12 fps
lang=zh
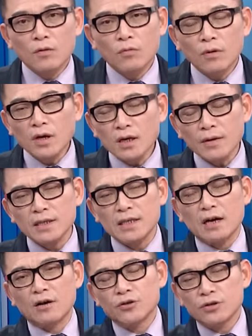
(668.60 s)
我跟各位
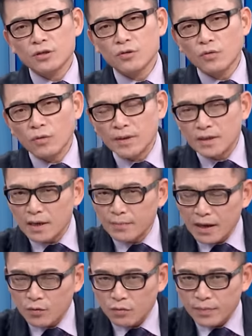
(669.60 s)
讲啊，就是说我们在
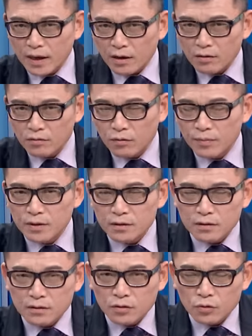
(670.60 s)
买股票，我们
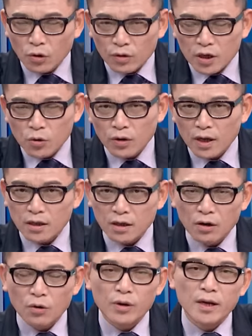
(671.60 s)
农历过年以
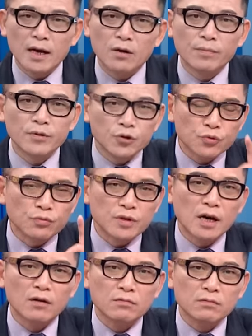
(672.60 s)
后回来，我们主
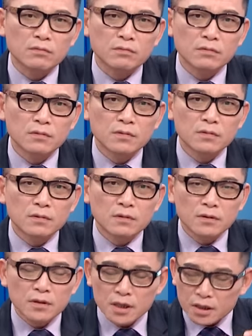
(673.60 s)
要
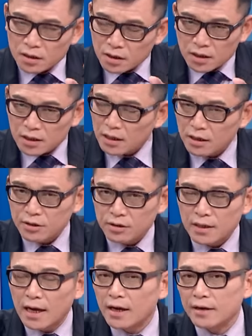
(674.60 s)
一直跟你讲的
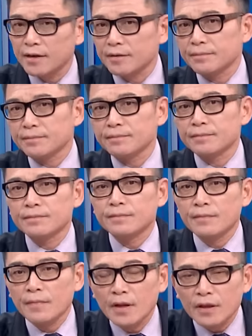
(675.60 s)
是太阳能，
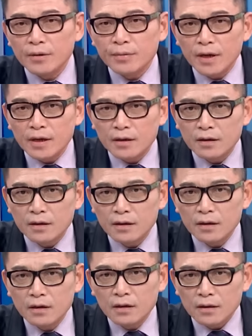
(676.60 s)
对不对？
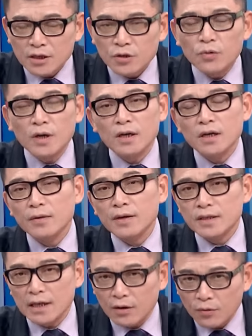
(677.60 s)
但是我也跟各位
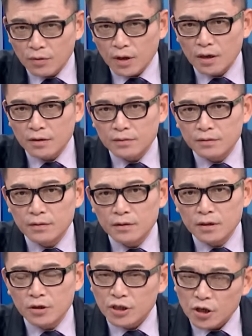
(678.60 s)
讲过了，
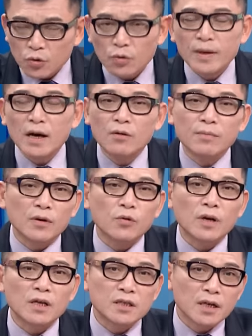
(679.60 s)
有些股票我们
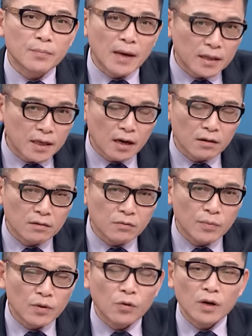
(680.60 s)
过年前卖掉，
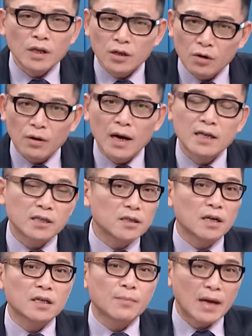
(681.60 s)
我们过年以后还是
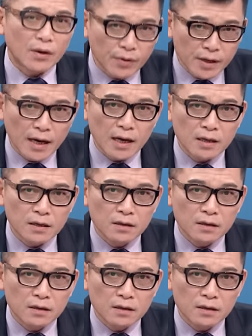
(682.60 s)
要再买回来，